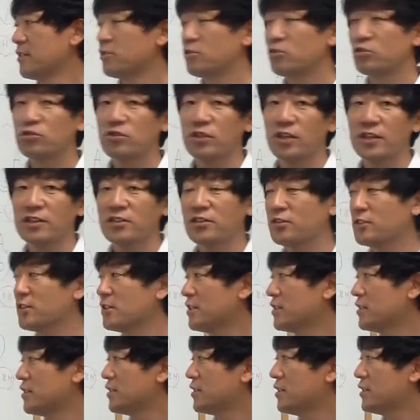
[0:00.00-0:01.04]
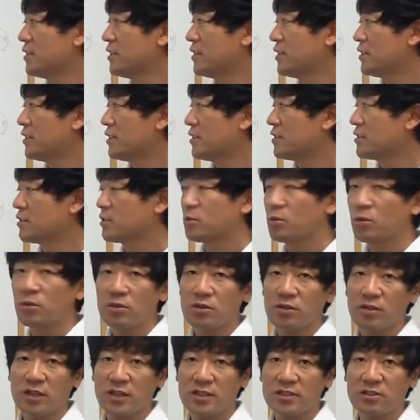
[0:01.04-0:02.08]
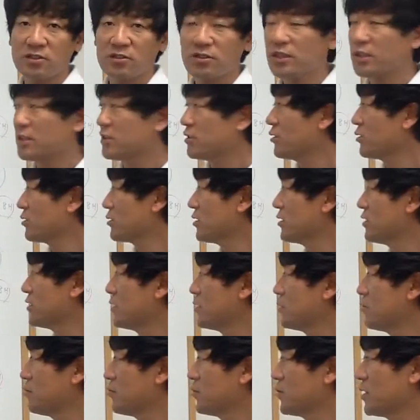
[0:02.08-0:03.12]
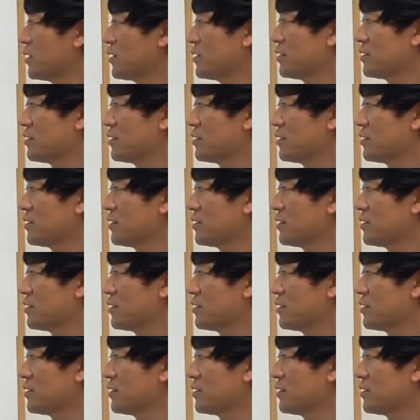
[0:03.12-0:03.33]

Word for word: 중요한 거는 스코어가 적게 적든